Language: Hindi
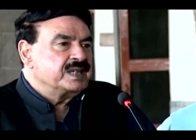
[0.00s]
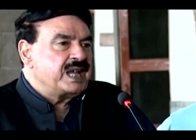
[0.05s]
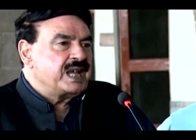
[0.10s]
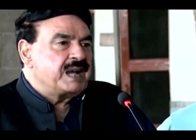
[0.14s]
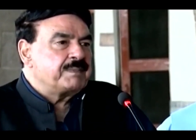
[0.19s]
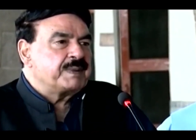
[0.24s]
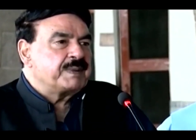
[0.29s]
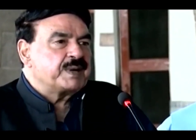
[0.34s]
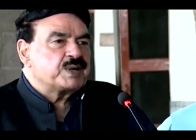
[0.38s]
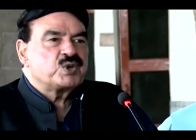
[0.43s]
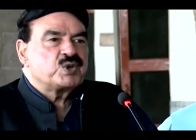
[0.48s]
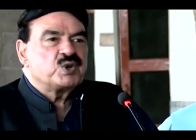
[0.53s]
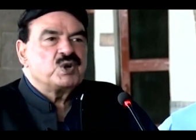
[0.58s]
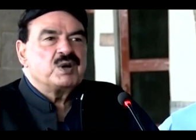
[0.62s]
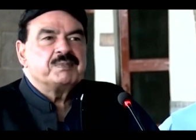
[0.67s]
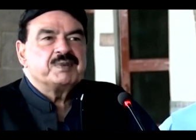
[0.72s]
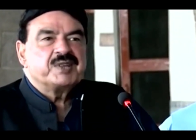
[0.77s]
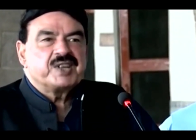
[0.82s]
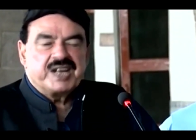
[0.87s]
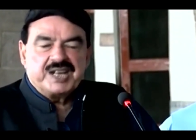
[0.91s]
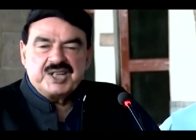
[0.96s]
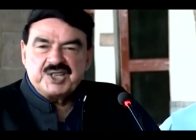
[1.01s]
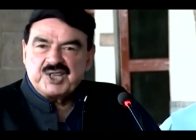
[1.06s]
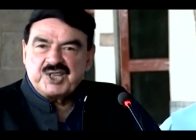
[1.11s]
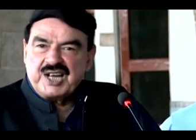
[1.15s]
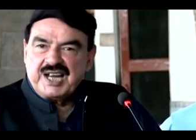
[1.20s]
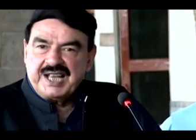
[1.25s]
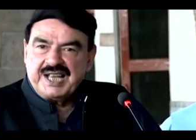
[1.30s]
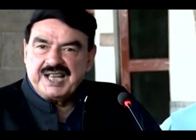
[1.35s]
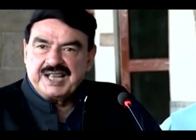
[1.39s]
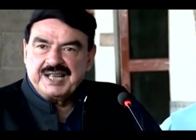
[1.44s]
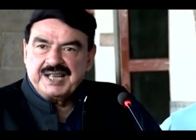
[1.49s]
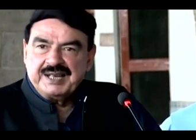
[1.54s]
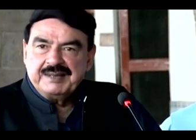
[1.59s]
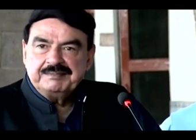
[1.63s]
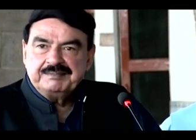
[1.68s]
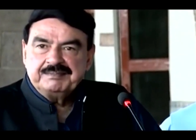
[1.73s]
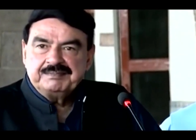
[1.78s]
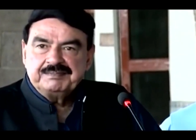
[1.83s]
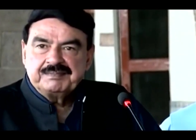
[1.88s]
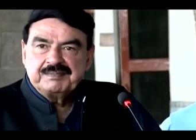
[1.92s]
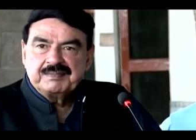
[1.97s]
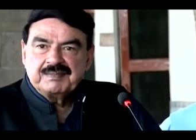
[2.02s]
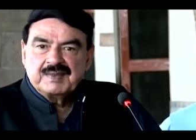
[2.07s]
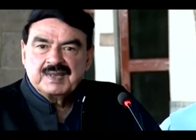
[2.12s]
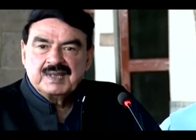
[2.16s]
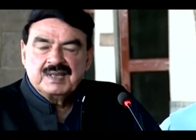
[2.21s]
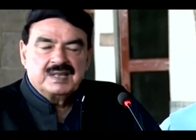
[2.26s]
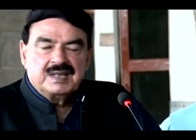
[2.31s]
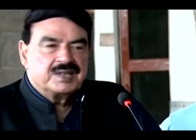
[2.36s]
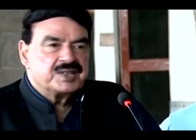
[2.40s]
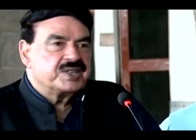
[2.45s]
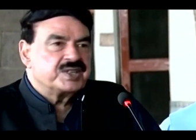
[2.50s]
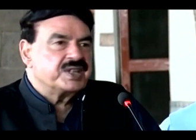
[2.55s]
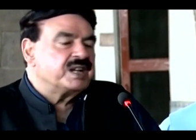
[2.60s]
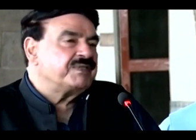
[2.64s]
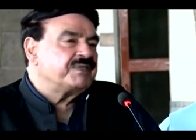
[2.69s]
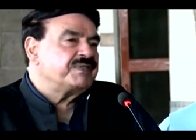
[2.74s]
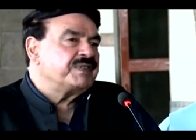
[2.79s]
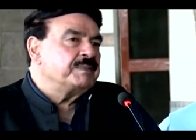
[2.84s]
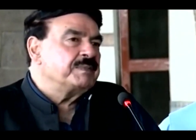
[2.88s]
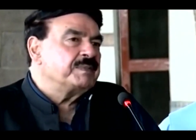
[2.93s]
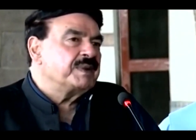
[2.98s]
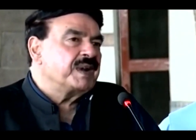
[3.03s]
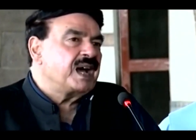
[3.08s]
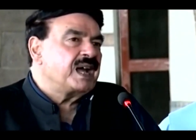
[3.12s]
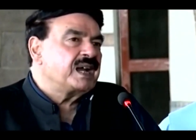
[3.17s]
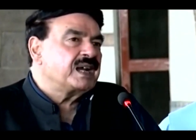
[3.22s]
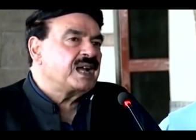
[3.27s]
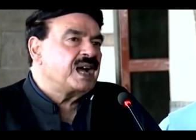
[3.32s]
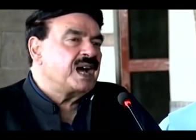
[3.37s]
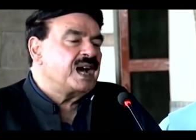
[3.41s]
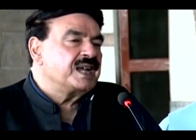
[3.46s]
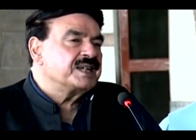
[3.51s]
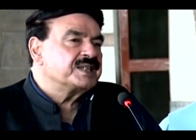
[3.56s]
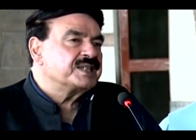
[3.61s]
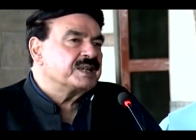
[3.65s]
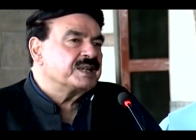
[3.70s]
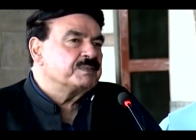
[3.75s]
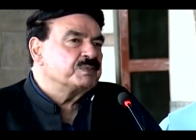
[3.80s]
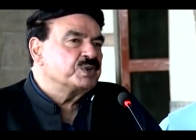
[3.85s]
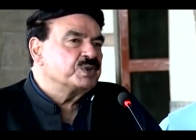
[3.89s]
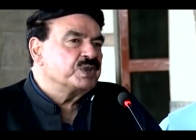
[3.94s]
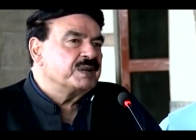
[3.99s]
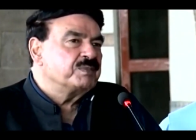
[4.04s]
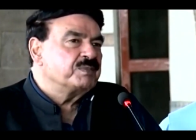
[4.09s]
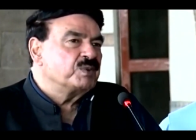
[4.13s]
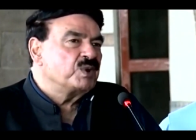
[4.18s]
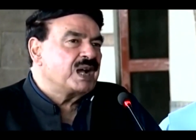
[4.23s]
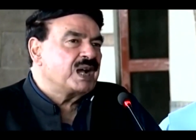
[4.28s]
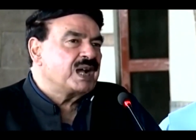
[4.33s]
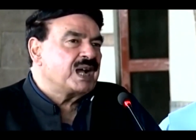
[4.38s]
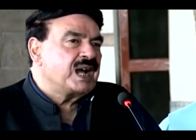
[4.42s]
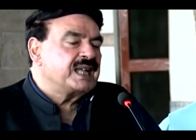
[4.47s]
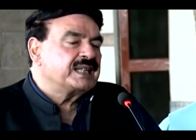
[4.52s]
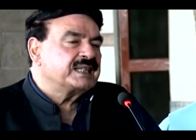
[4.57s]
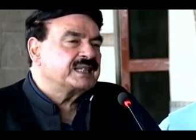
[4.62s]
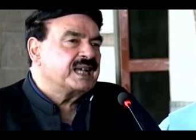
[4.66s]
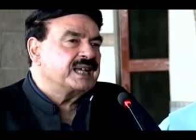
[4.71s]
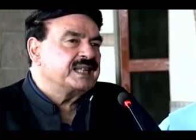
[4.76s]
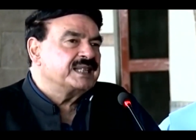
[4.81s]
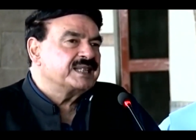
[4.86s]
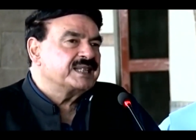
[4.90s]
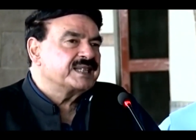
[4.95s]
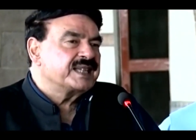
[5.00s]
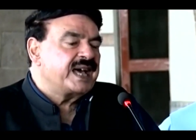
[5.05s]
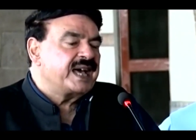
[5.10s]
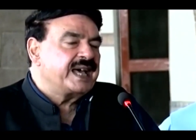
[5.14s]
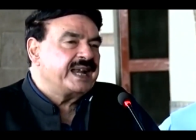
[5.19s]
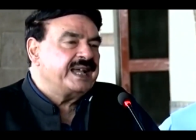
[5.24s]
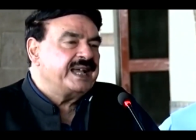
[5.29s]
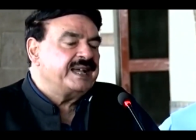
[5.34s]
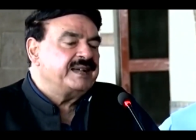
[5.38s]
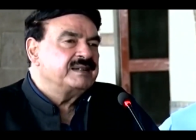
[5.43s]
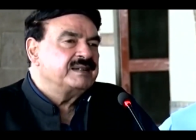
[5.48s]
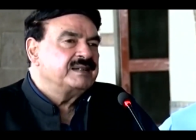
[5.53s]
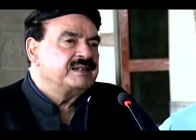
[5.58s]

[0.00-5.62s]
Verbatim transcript: या परसों हम ट्रेन चलाएंगे सिर्फ इमरान ख़ान से मुझे मुलाकात का इंतज़ार है